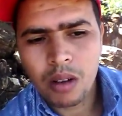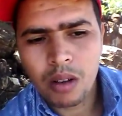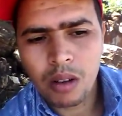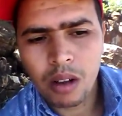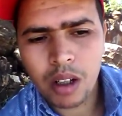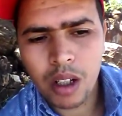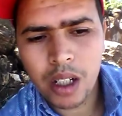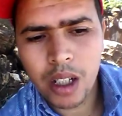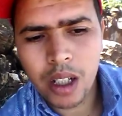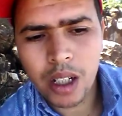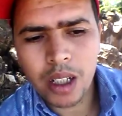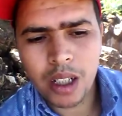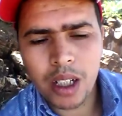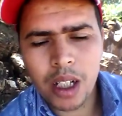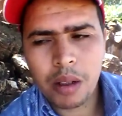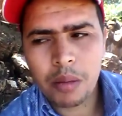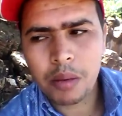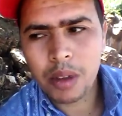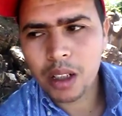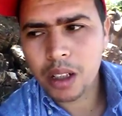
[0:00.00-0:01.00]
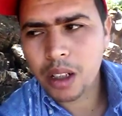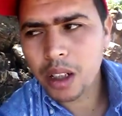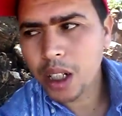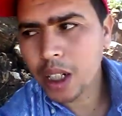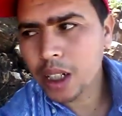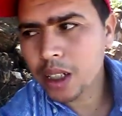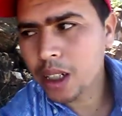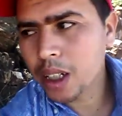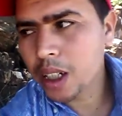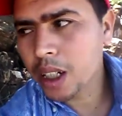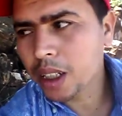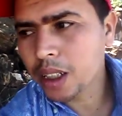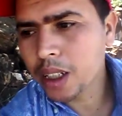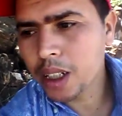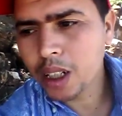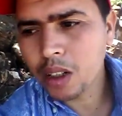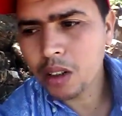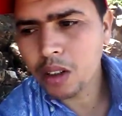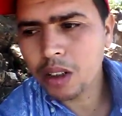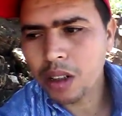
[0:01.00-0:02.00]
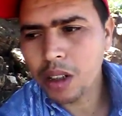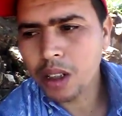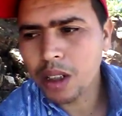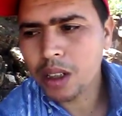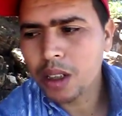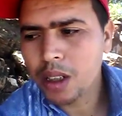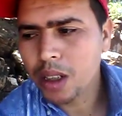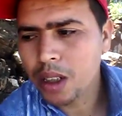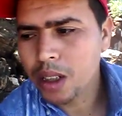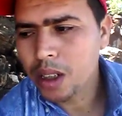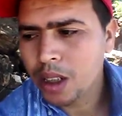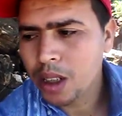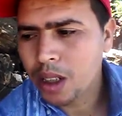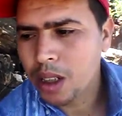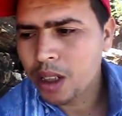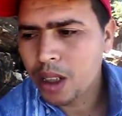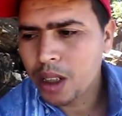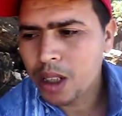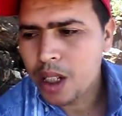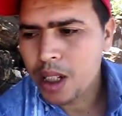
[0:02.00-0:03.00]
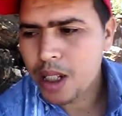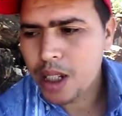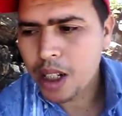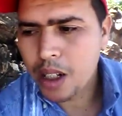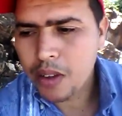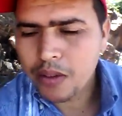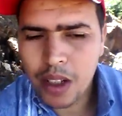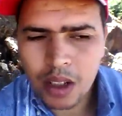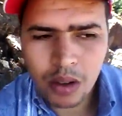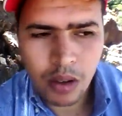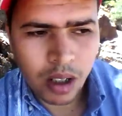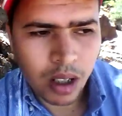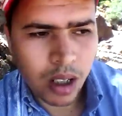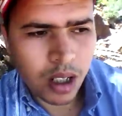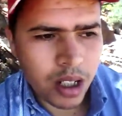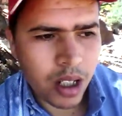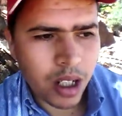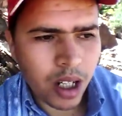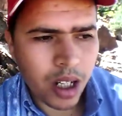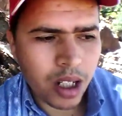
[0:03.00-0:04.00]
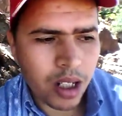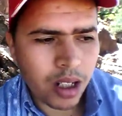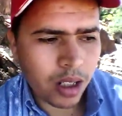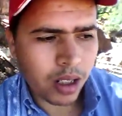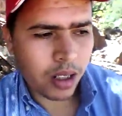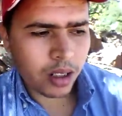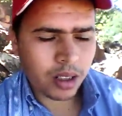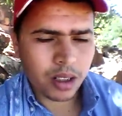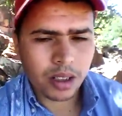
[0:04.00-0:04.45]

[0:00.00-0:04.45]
وخلي عليك الا بد... الا قلت لي عطي لي واحد سلفني واحد شي حاجة